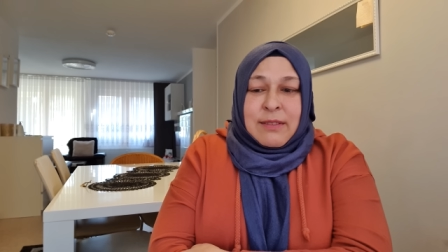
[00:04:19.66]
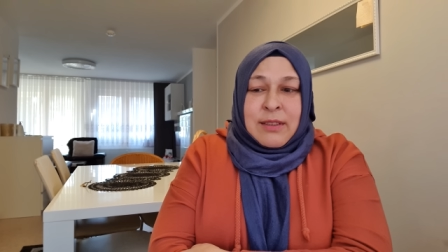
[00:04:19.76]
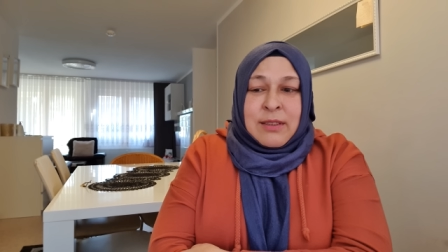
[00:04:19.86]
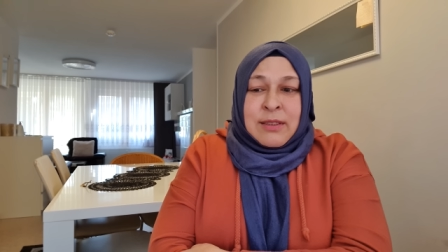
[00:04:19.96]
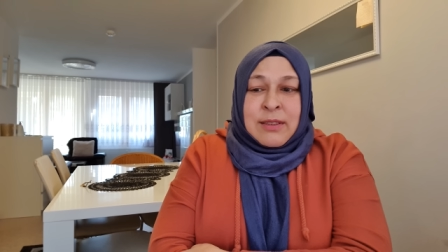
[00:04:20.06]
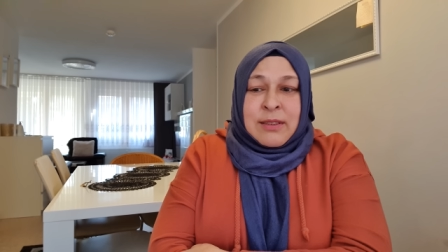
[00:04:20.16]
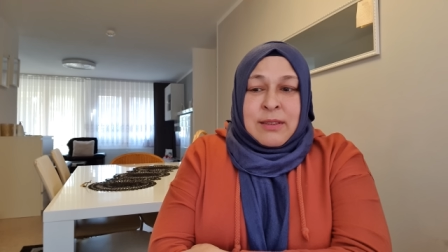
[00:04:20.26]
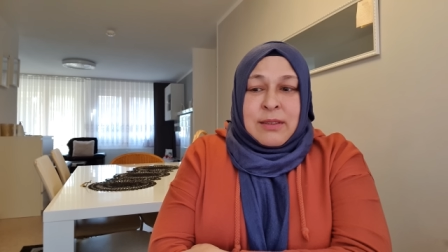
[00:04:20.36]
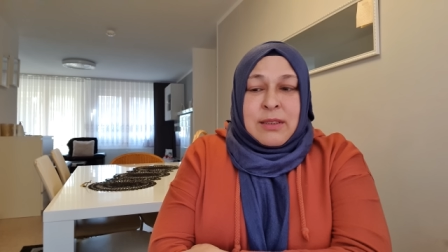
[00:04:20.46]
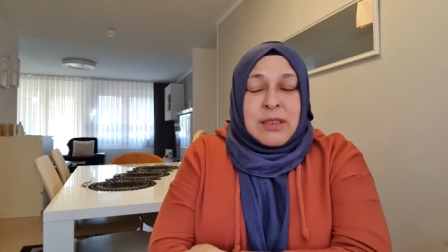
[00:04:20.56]

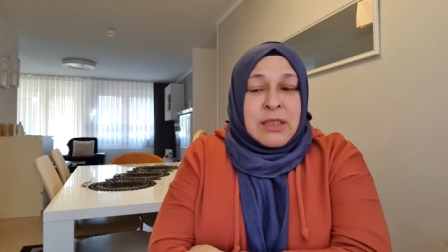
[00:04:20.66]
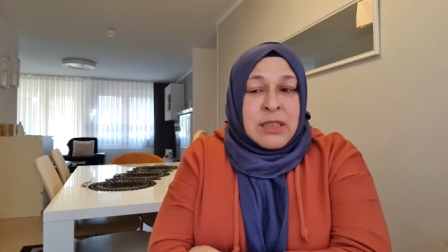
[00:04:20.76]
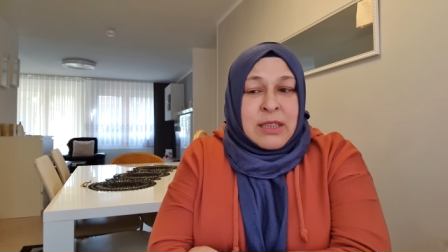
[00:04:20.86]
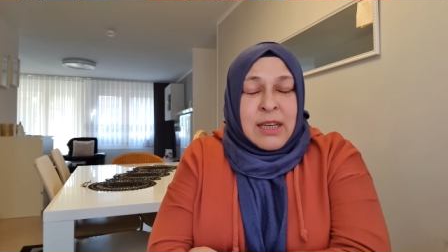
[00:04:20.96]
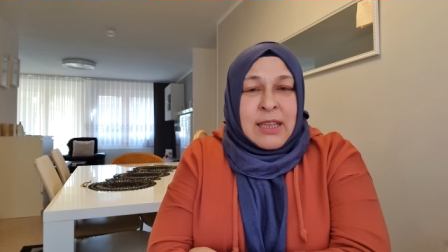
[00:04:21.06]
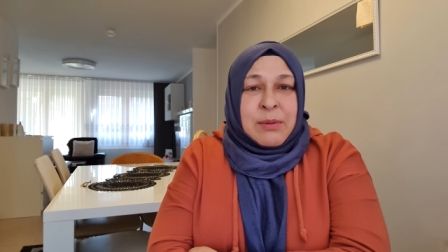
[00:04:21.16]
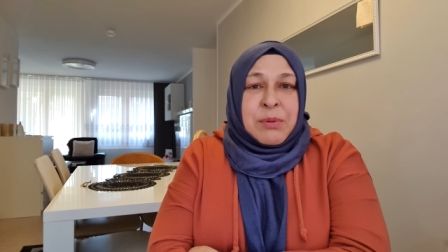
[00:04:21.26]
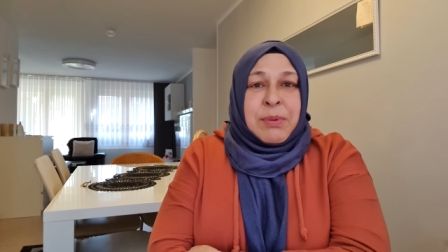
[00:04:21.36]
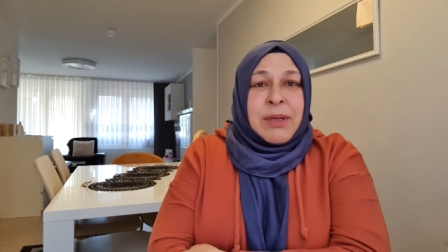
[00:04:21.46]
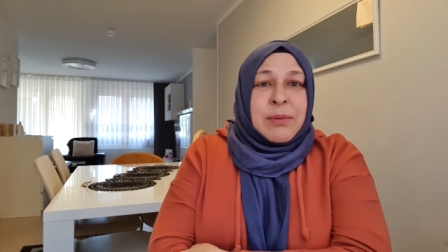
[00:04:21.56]
Ee, işte
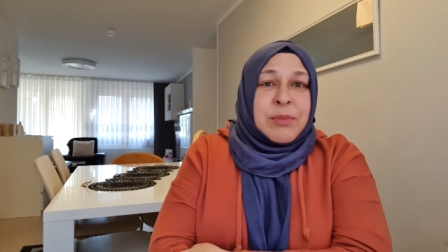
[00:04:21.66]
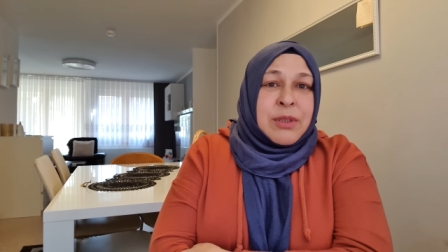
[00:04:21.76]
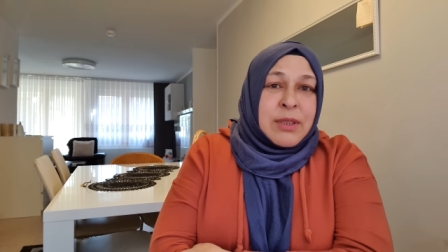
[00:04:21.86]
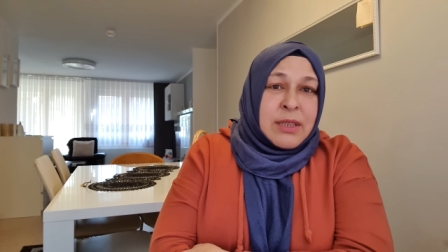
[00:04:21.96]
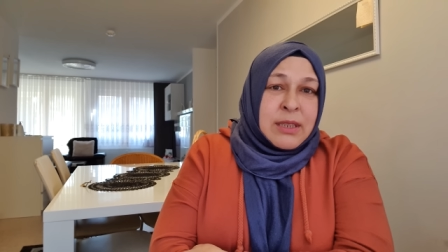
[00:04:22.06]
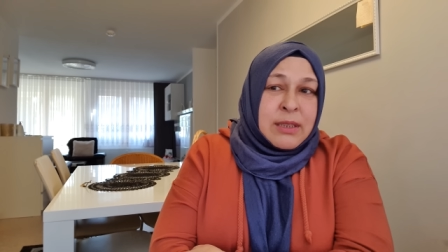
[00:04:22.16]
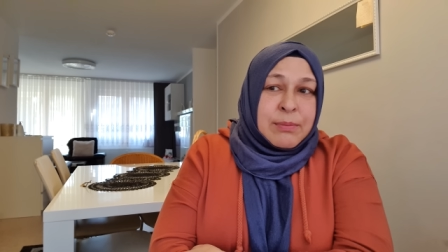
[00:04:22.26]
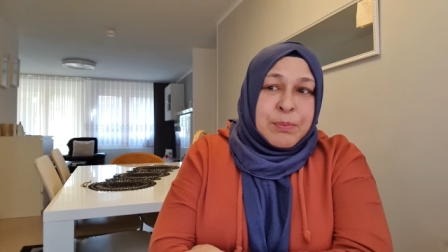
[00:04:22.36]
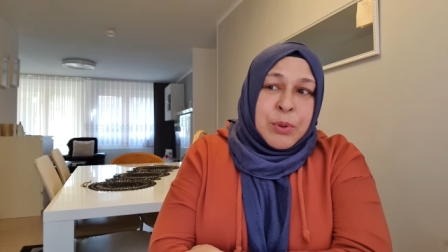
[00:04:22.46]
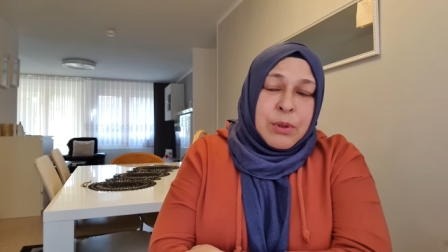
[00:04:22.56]
karabiberimdi,
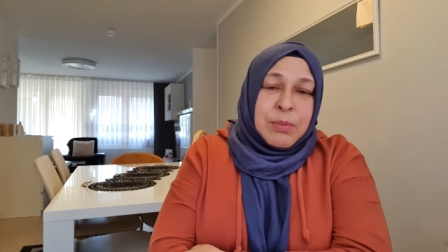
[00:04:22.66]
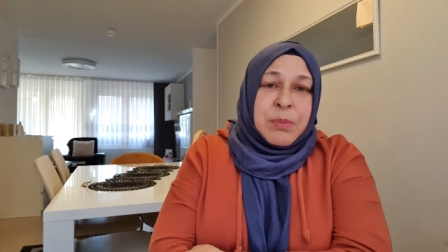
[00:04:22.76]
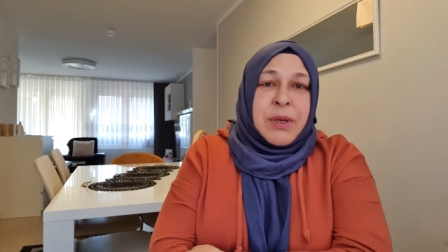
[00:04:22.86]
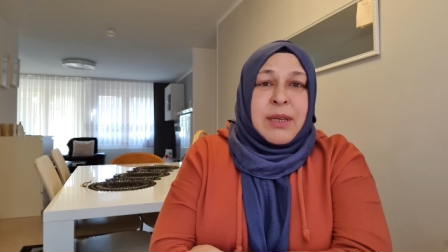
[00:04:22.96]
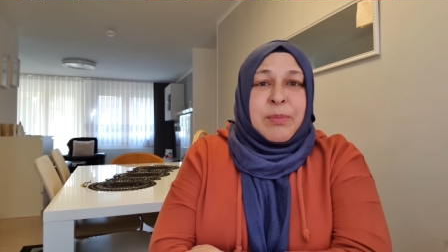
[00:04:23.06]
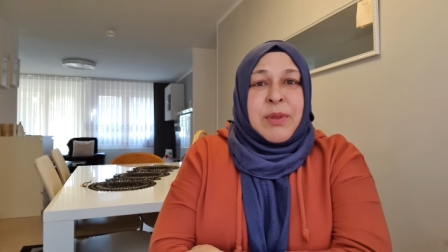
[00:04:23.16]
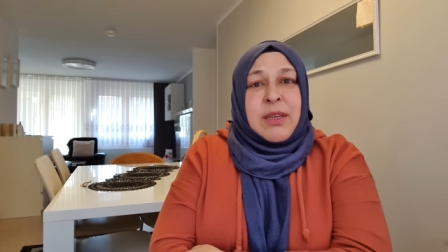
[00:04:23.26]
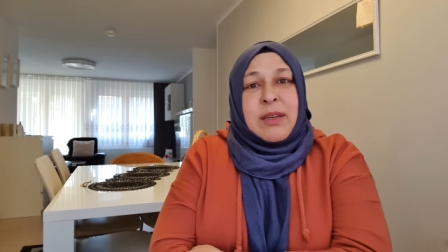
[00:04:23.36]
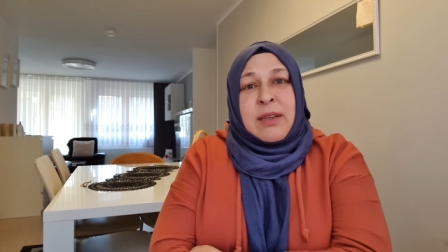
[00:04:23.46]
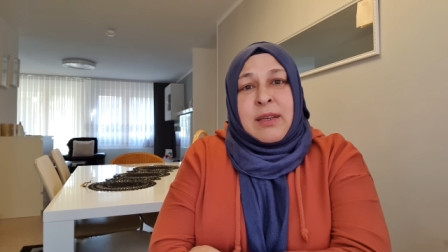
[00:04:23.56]
pul
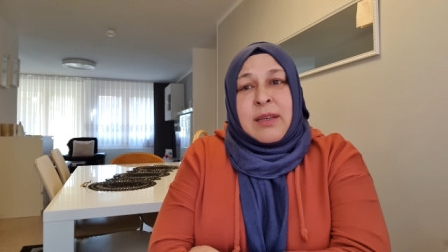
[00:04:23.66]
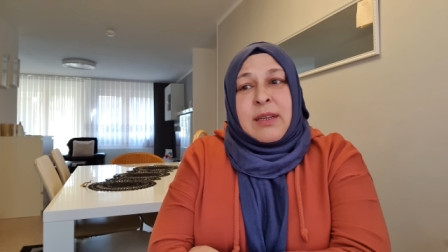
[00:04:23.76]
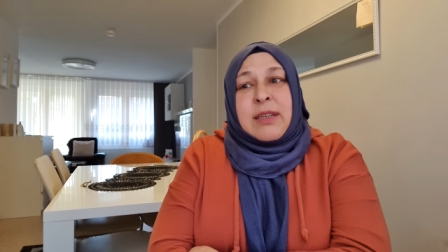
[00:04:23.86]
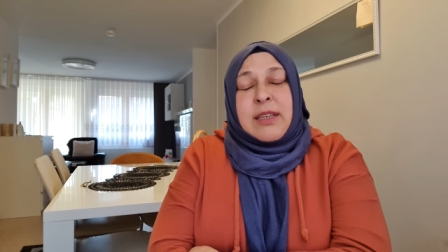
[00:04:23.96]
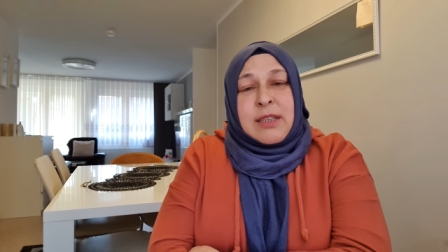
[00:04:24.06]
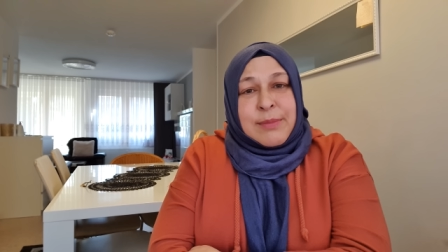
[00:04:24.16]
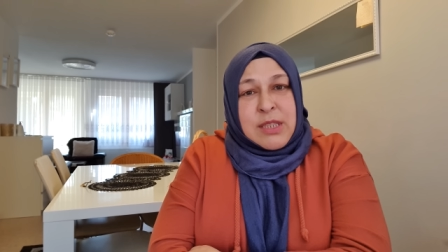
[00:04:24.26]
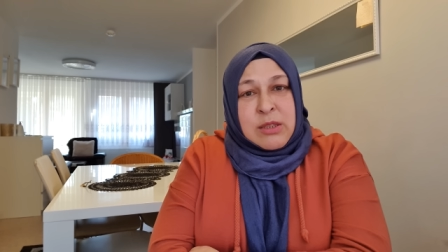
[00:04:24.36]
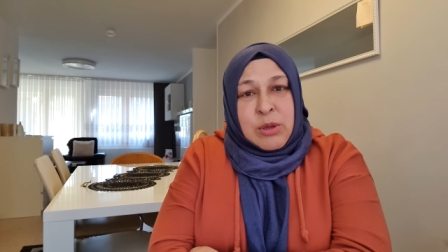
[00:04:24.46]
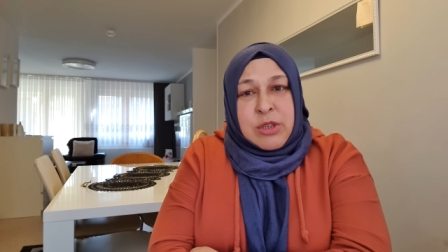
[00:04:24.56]
biberimdi,
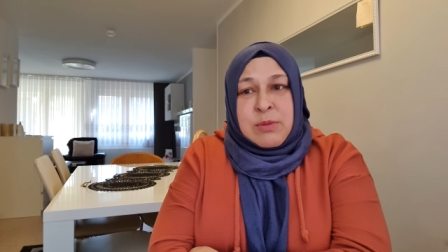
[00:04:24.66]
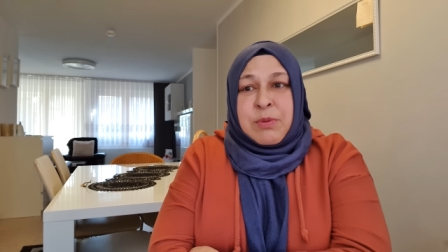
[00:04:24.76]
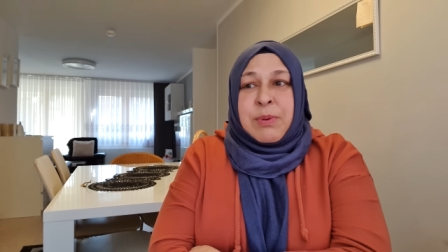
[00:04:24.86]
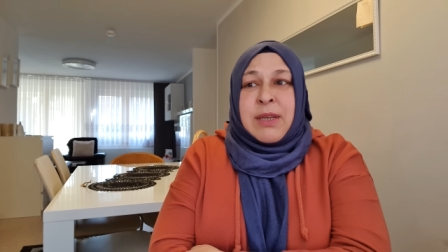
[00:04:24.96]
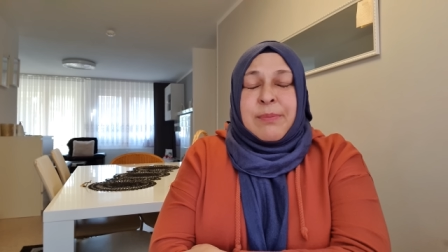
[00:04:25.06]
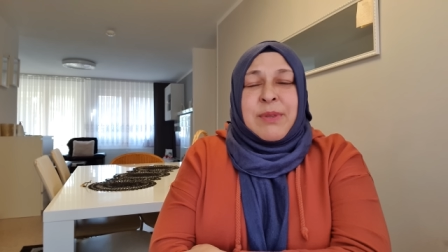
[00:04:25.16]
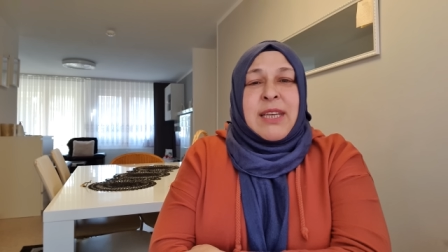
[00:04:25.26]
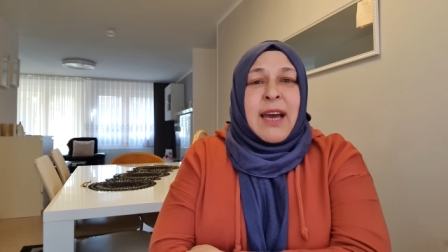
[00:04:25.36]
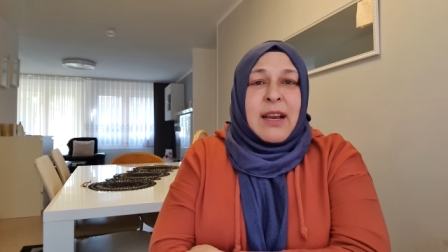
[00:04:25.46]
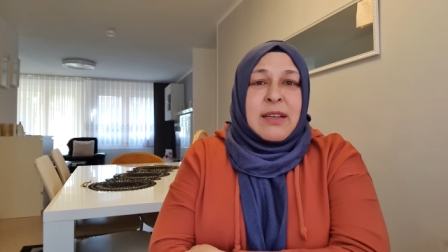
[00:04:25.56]
kırmızı toz biberim,
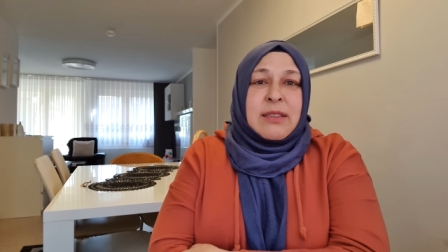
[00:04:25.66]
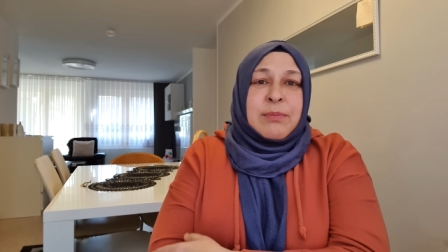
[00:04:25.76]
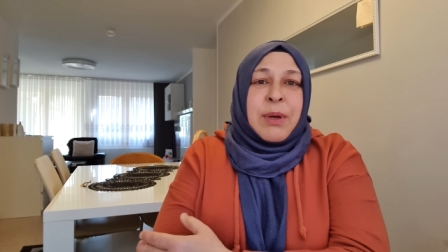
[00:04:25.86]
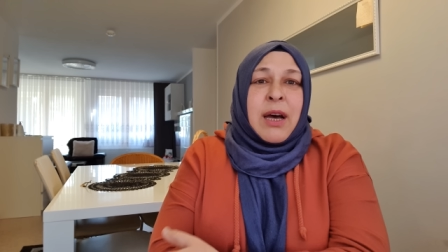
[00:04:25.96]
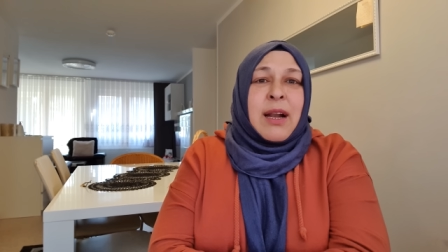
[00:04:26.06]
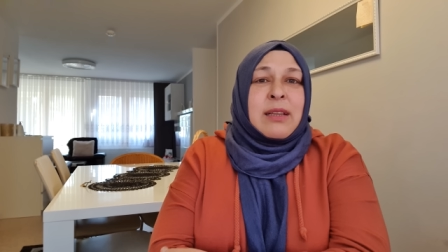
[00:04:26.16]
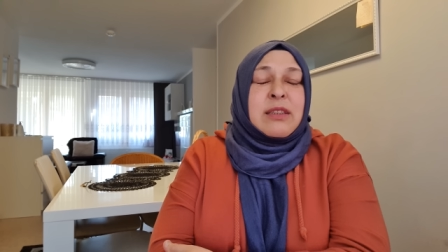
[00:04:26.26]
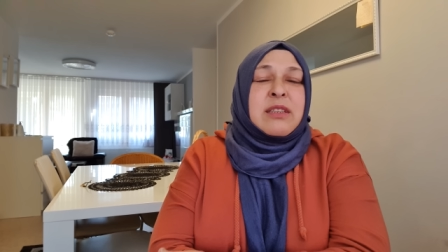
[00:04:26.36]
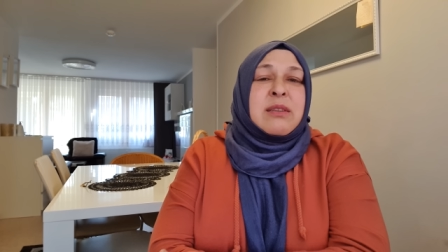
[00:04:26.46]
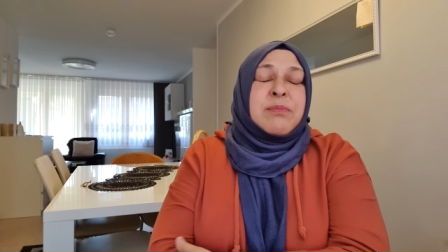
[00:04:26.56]
diğer
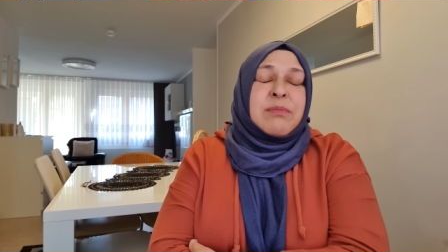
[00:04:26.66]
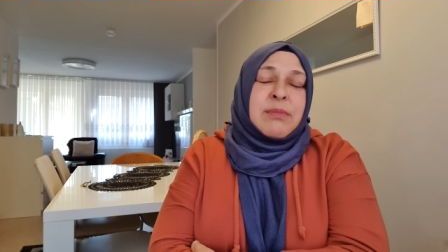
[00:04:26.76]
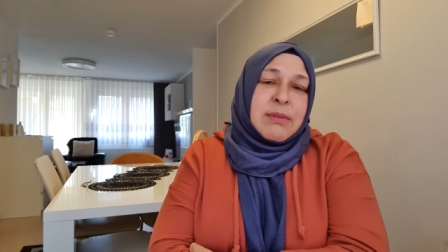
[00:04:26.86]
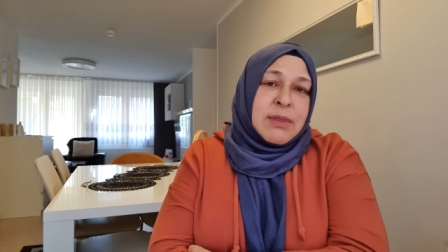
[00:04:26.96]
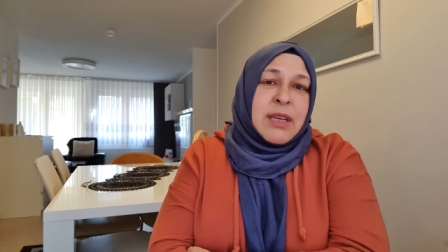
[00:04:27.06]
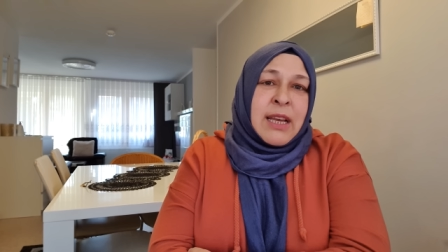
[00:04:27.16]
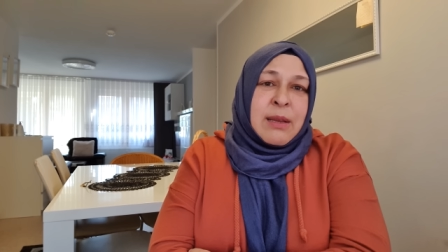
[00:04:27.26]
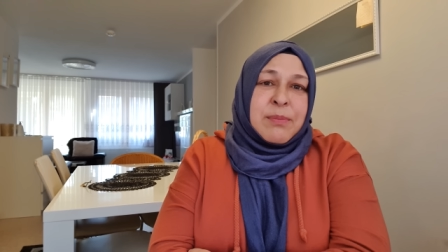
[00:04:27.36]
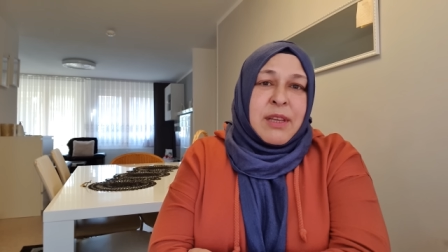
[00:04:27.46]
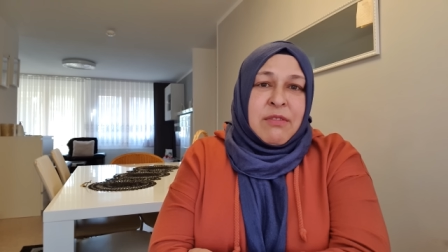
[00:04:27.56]
baharatlarım
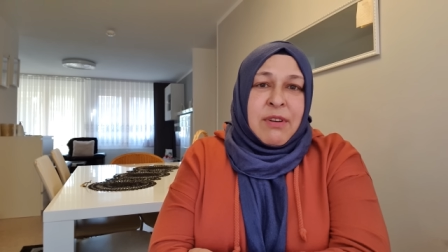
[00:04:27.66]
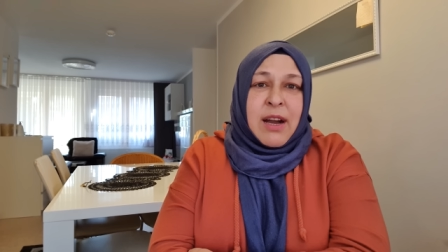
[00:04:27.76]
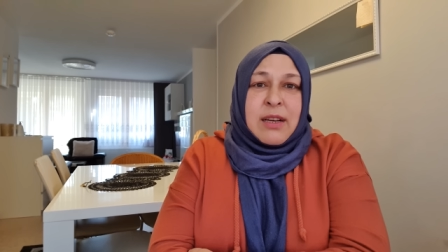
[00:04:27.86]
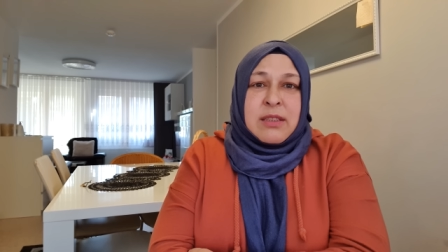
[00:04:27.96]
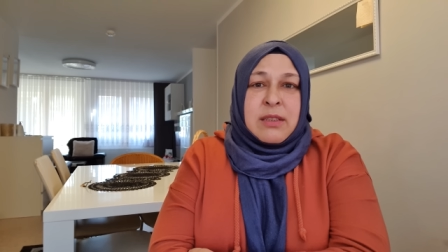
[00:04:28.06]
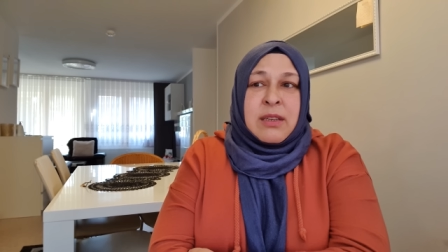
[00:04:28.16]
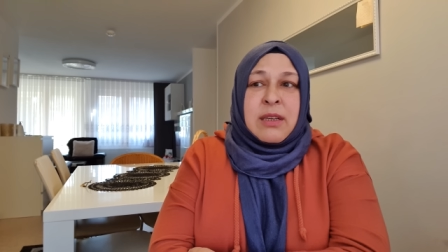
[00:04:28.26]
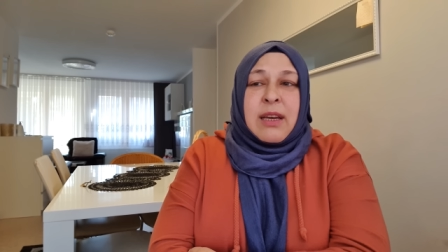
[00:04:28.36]
elimde vardı.